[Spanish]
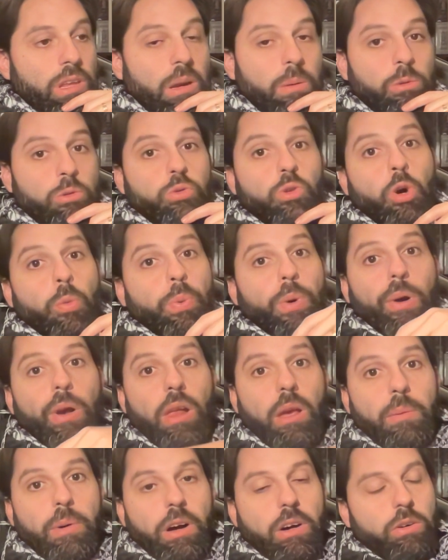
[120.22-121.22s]
tenemos unos
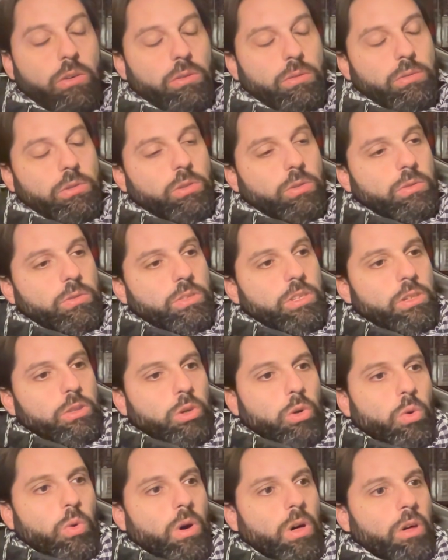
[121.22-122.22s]
problemas con,
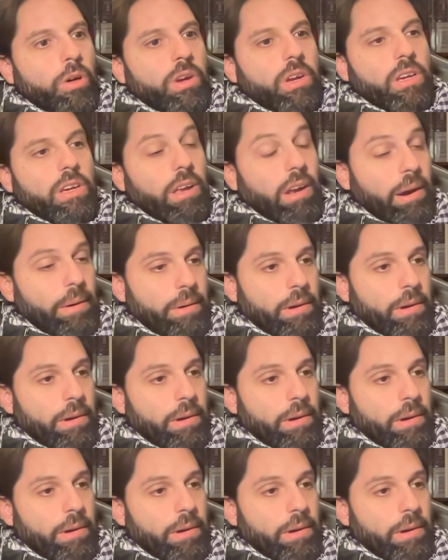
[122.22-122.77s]
ciertos jugadores que